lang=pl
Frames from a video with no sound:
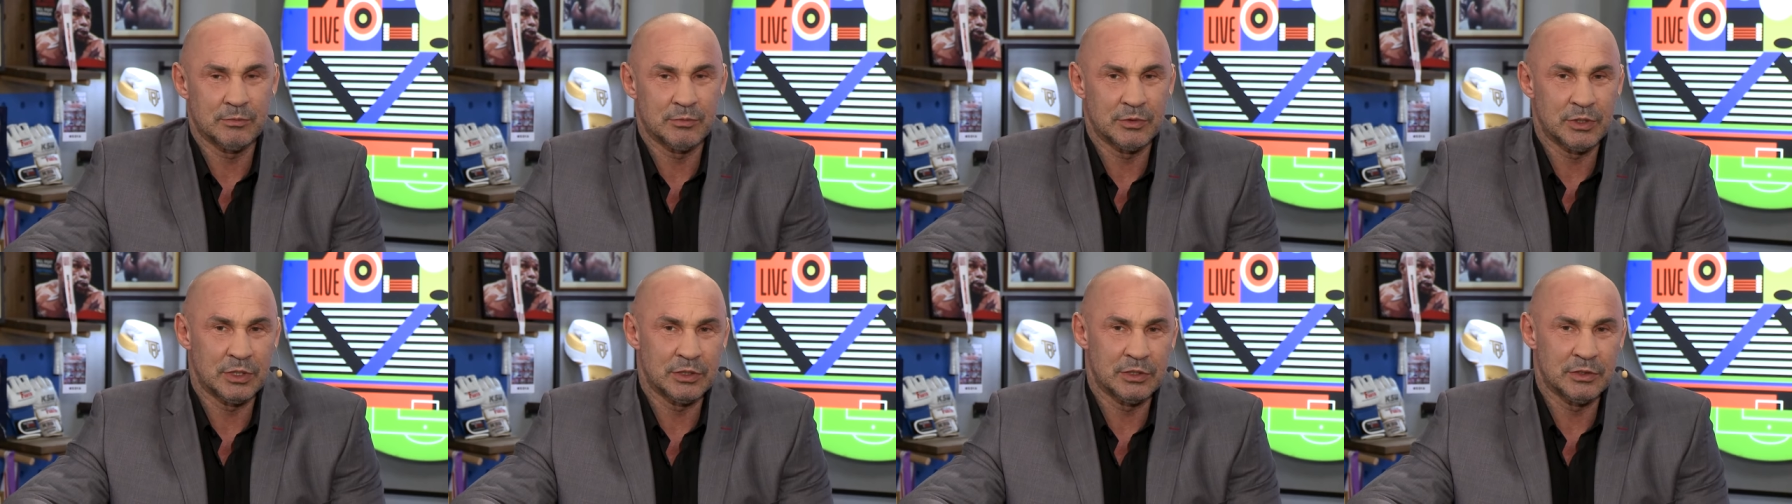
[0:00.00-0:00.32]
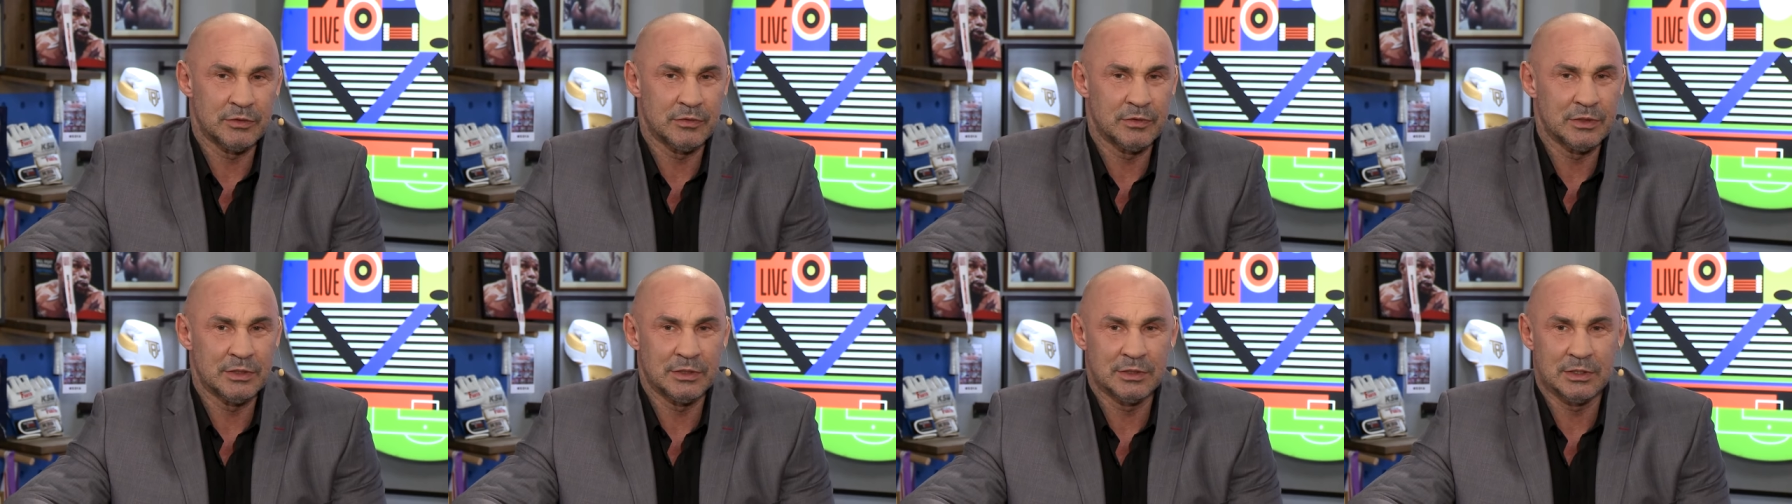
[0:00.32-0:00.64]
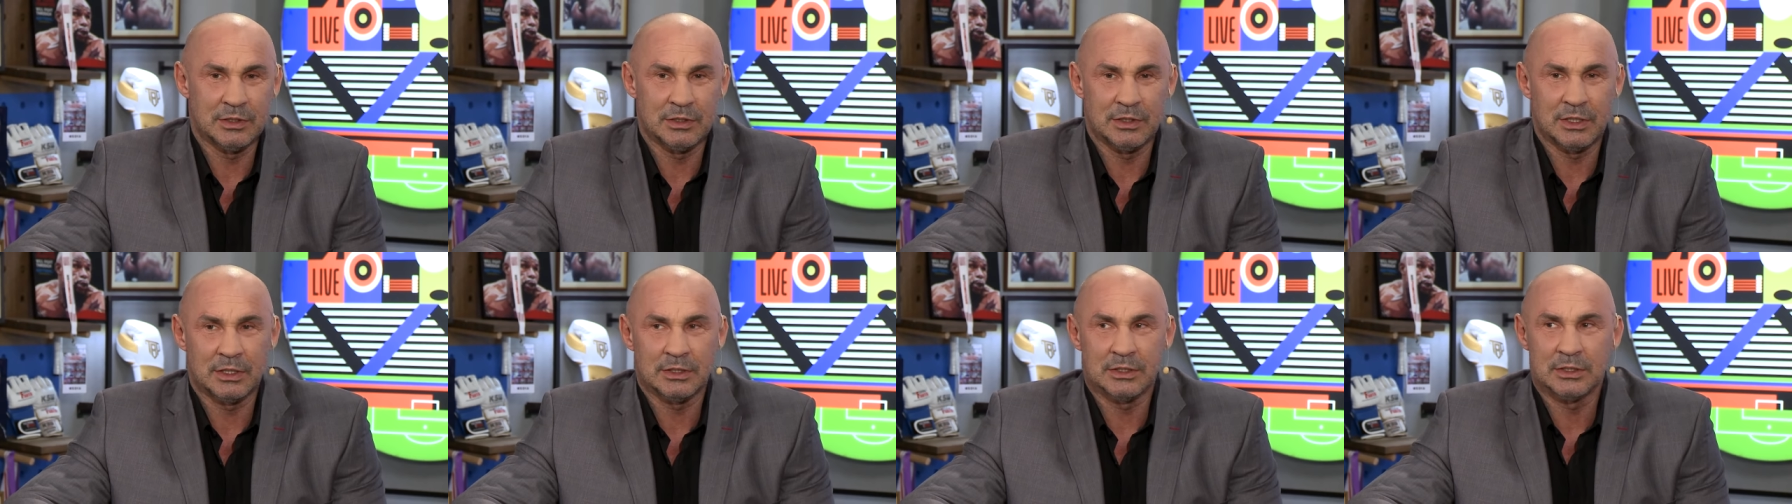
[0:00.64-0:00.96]

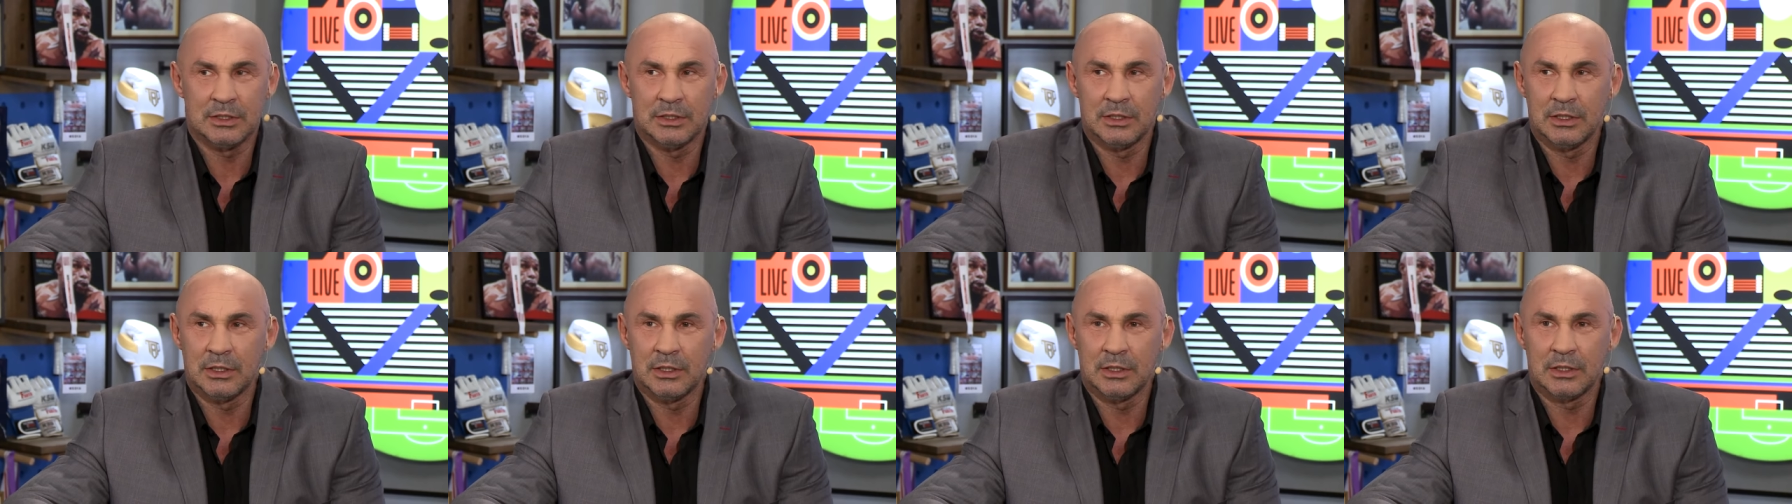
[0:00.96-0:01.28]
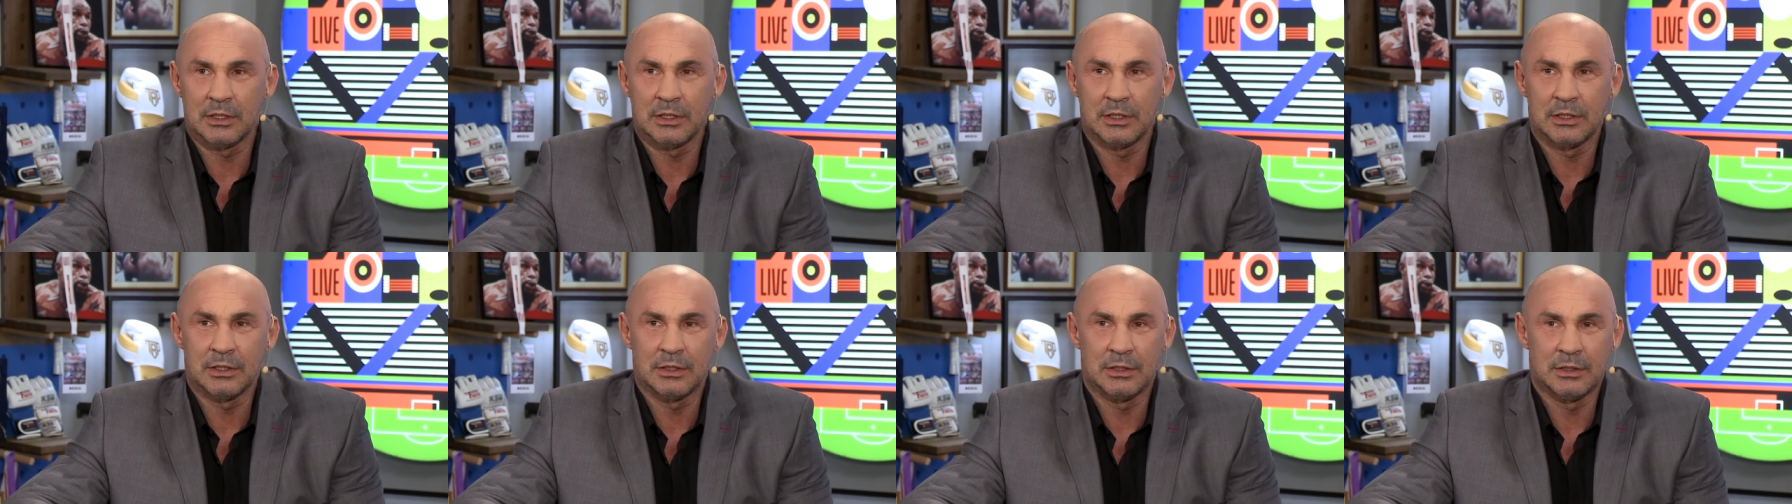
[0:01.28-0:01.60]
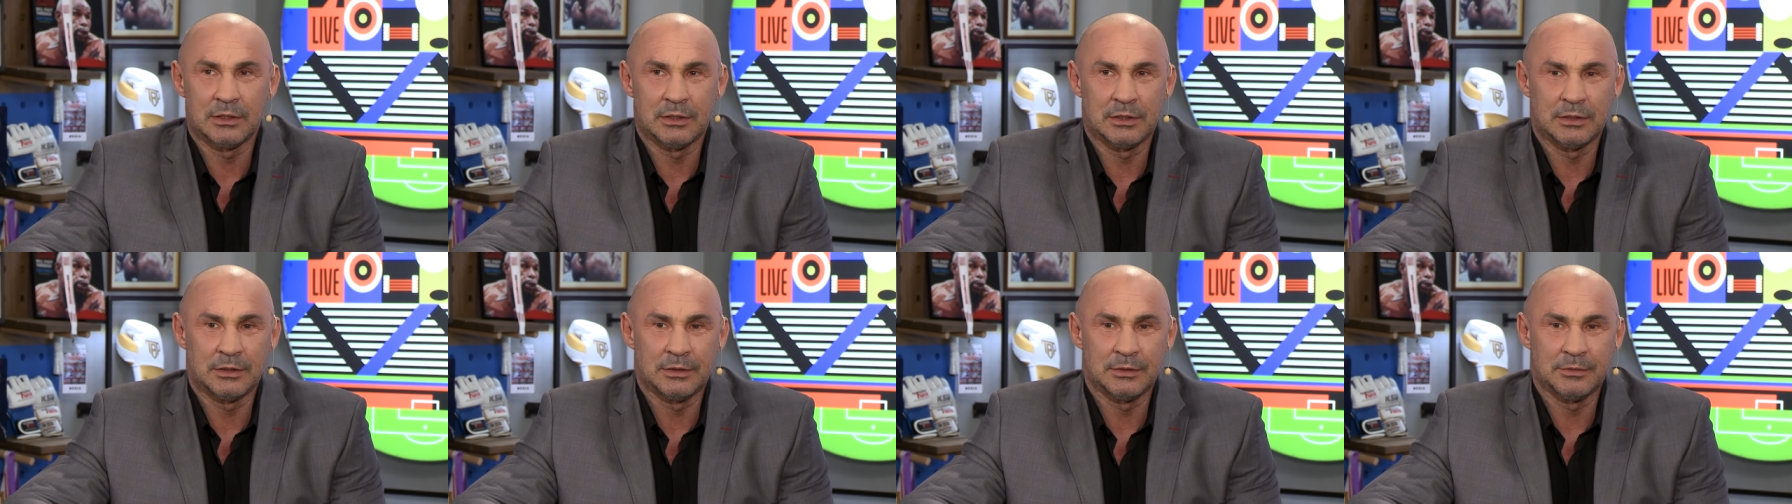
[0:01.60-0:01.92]
przeciwnicy tacy jak
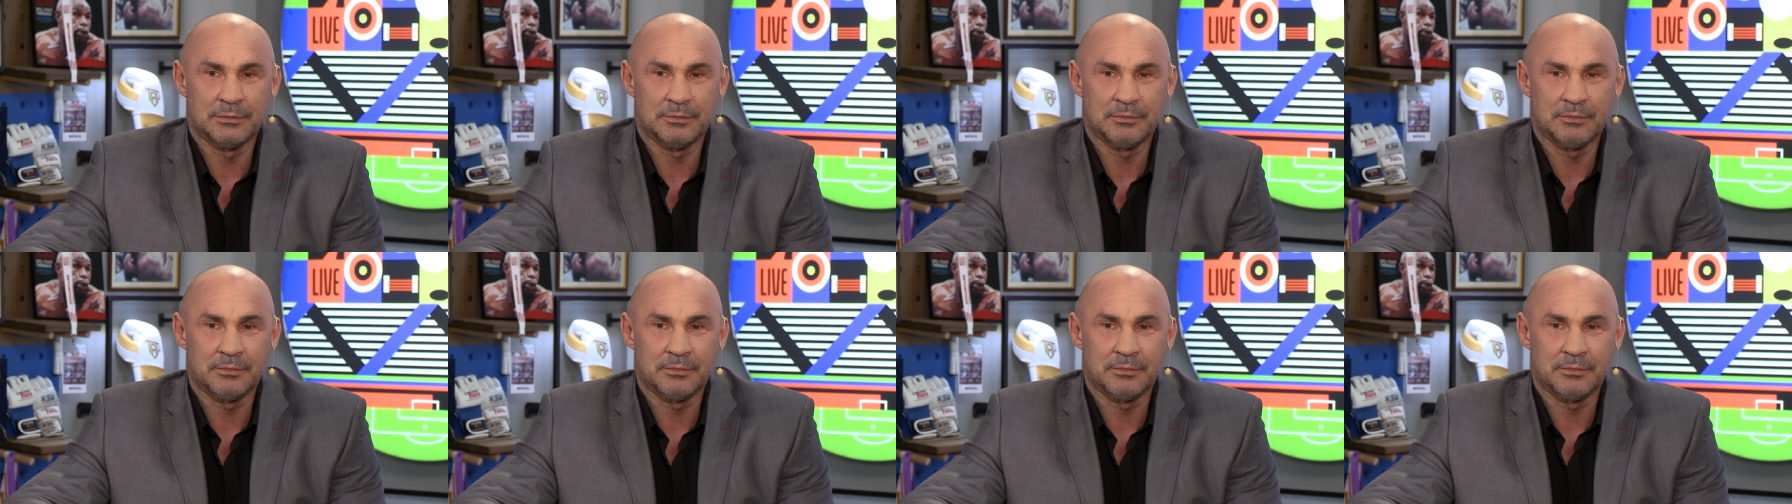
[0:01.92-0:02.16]
e,